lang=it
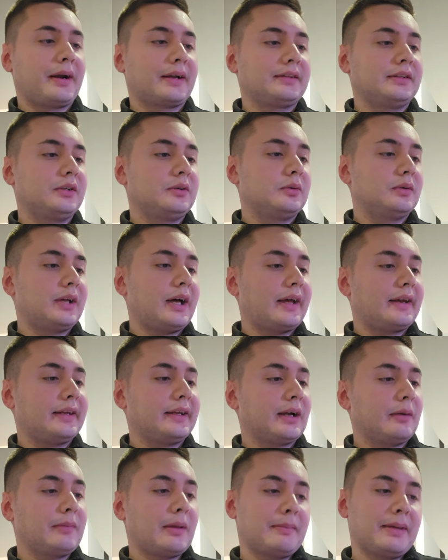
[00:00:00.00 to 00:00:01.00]
particolari
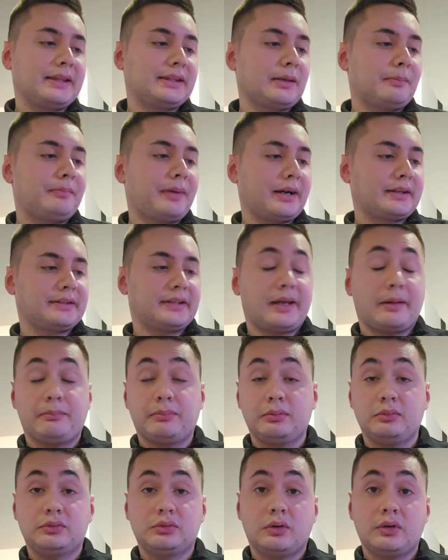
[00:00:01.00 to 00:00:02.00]
cambiamenti a parte
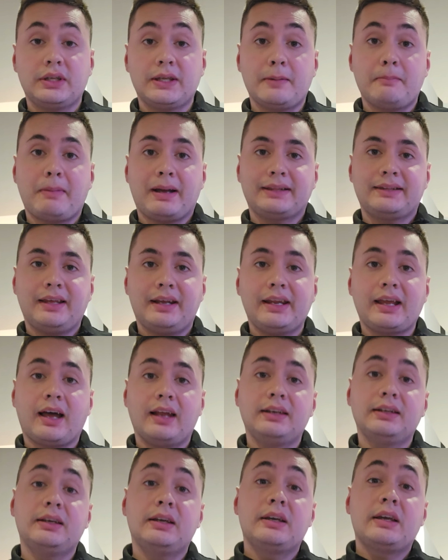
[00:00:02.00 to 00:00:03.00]
appunto i
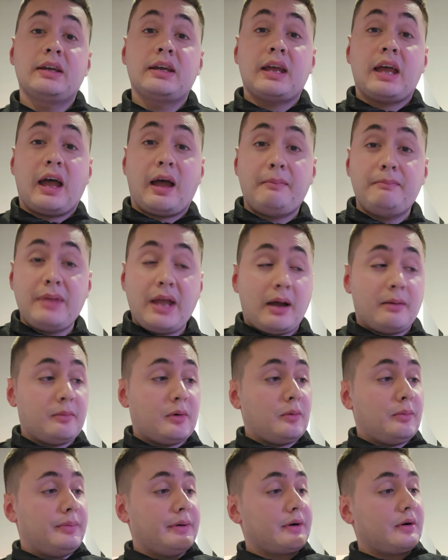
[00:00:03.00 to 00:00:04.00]
materiali,
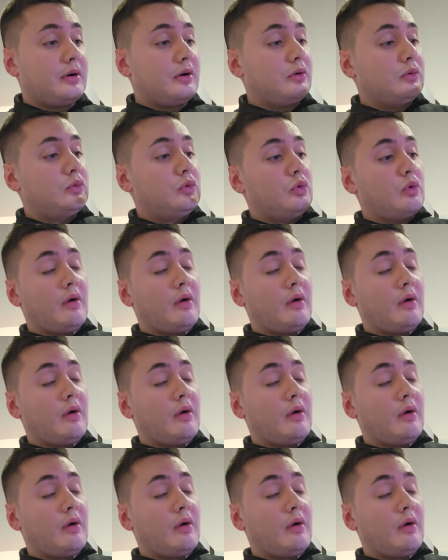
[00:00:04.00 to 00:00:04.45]
abbiamo però un